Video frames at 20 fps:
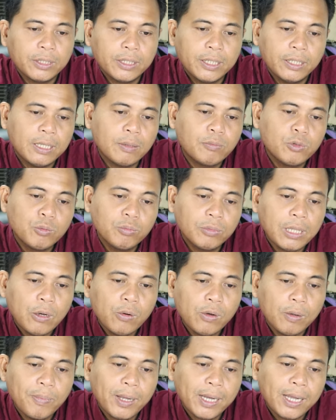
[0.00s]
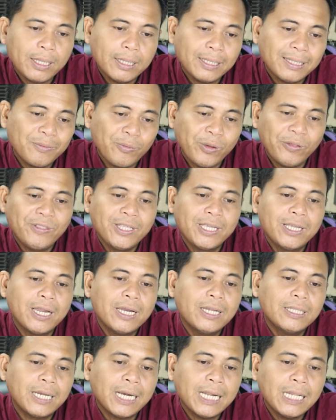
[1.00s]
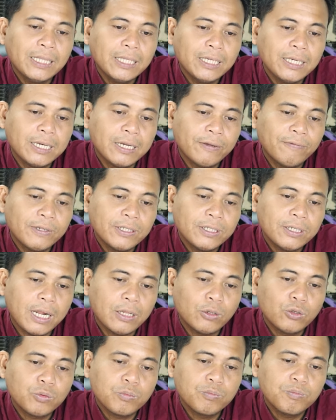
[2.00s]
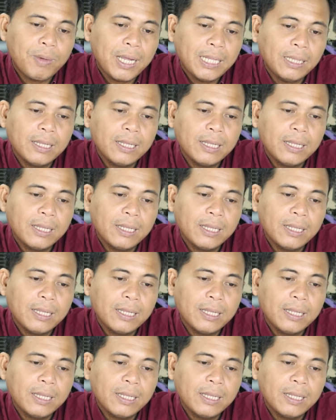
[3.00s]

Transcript: Kita belum tahu apakah wave 3 ini terhenti di level 104